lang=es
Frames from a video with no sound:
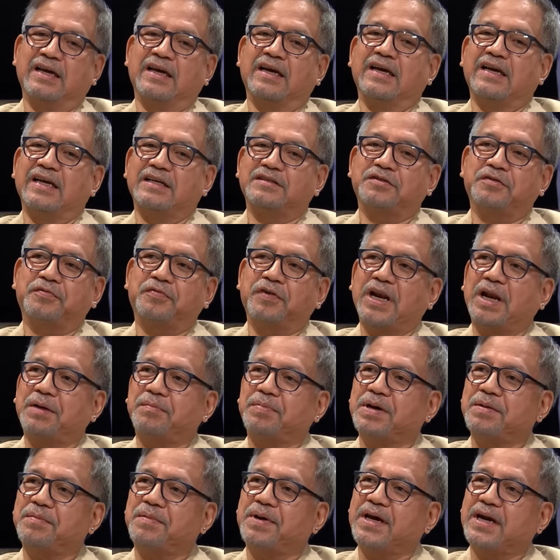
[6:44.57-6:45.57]
eso fue la
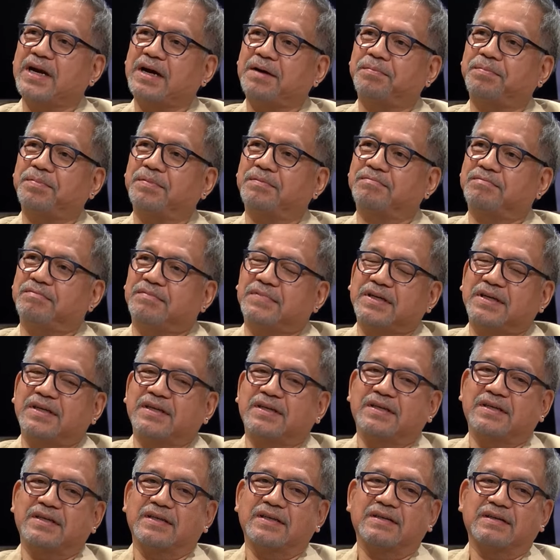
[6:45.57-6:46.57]
primera
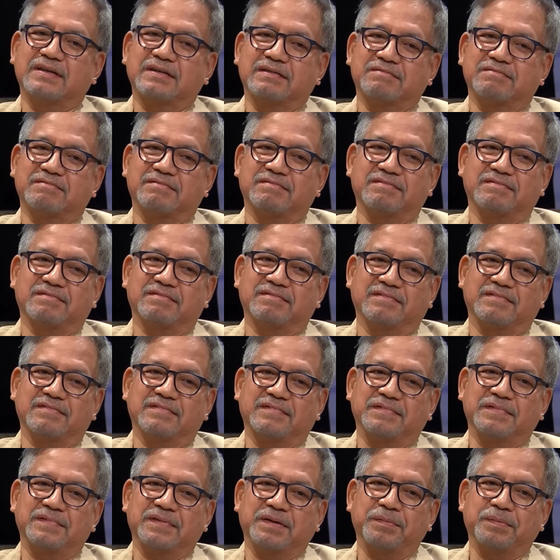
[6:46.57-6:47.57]
eh,
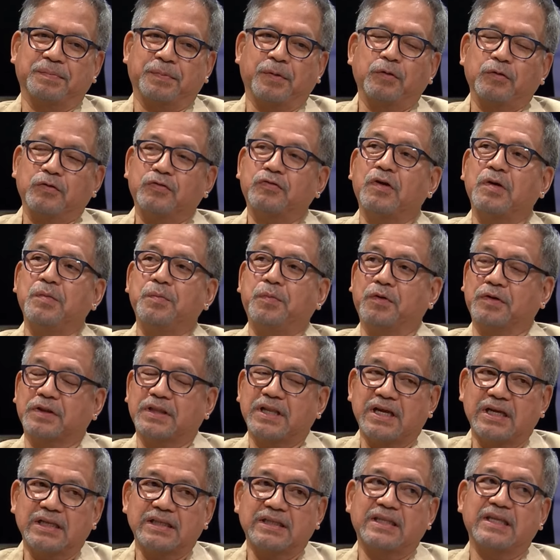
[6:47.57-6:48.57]
producción
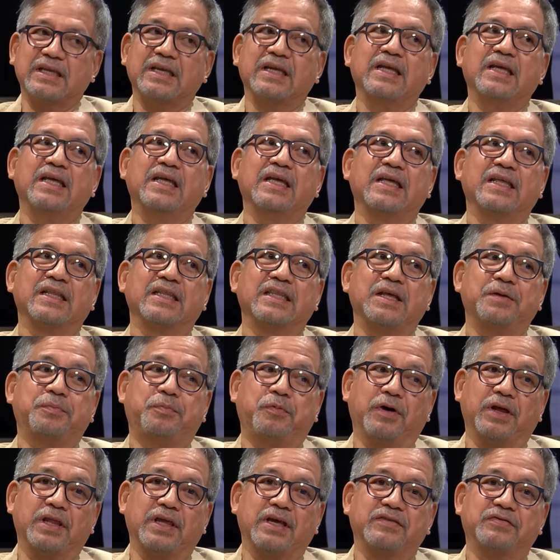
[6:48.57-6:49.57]
importante.
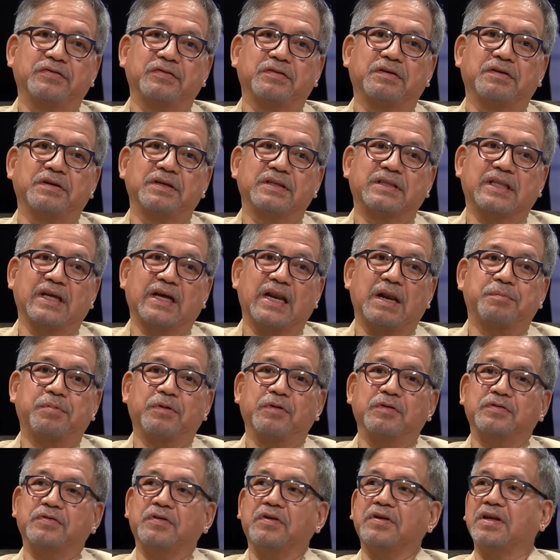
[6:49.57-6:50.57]
Después de eso está la
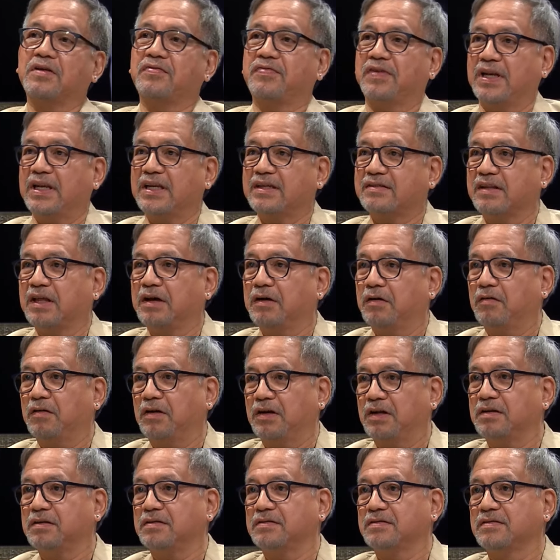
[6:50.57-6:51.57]
producción de Félix de
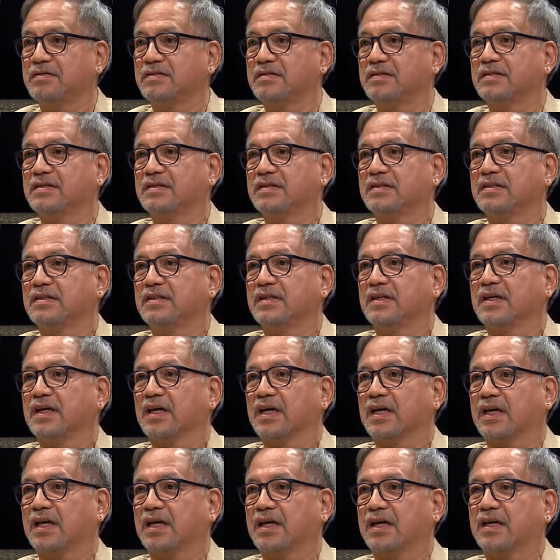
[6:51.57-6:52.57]
Óleo,
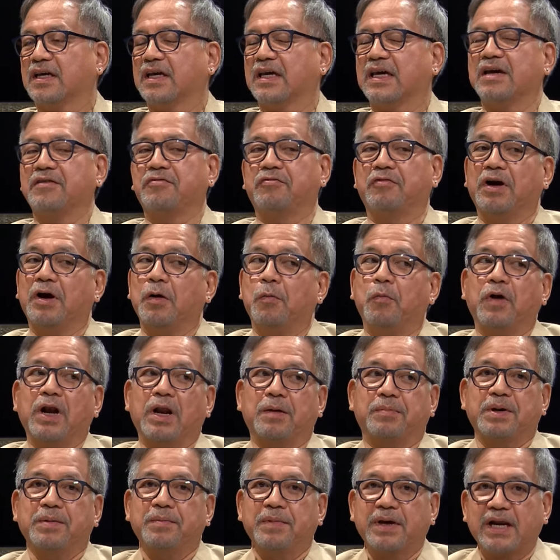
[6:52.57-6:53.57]
encanta. Que fue como la
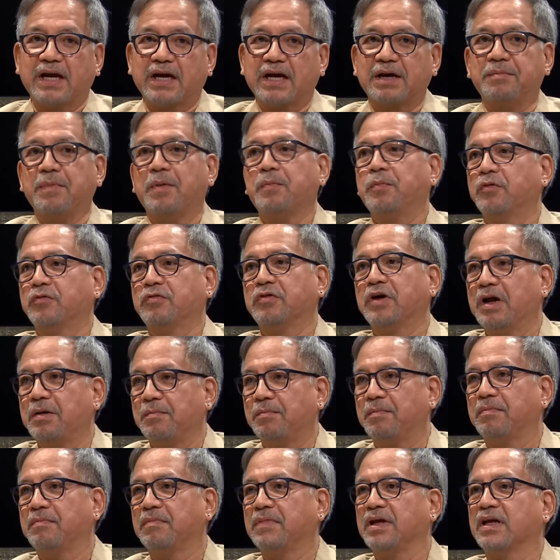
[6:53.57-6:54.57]
primera que me puso
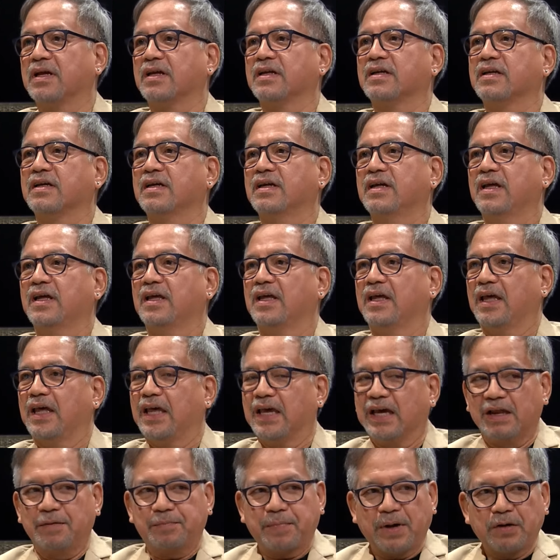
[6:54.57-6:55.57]
en el,
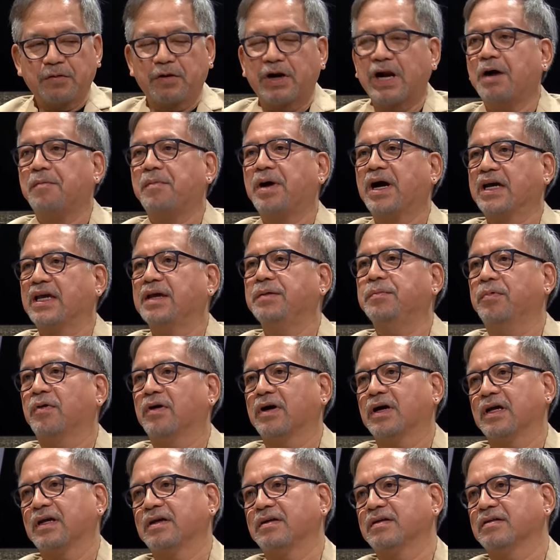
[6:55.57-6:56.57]
en, el panorama aquí,
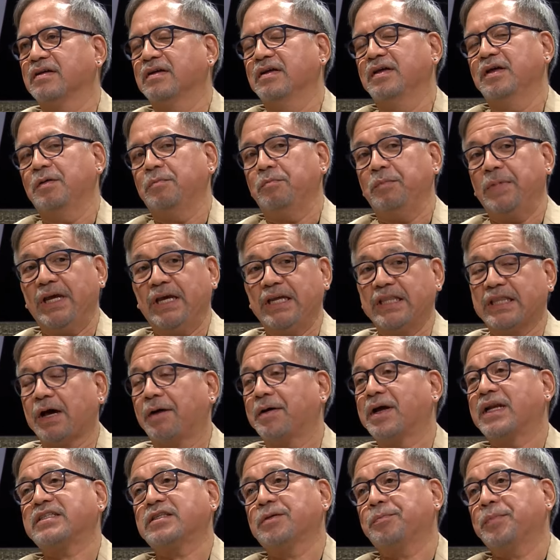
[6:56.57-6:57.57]
porque mi
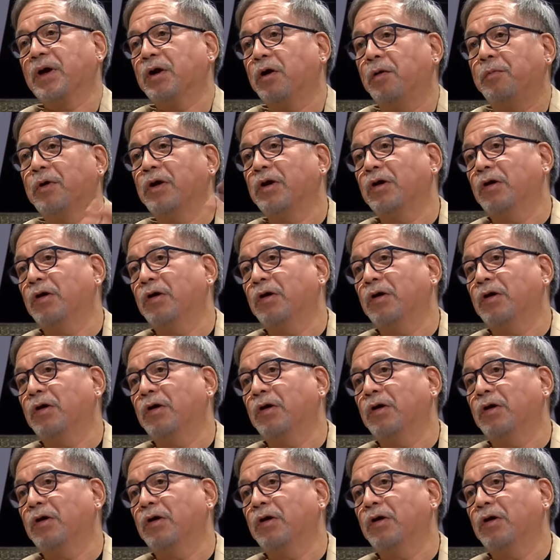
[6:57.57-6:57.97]
quitavera se pegó por en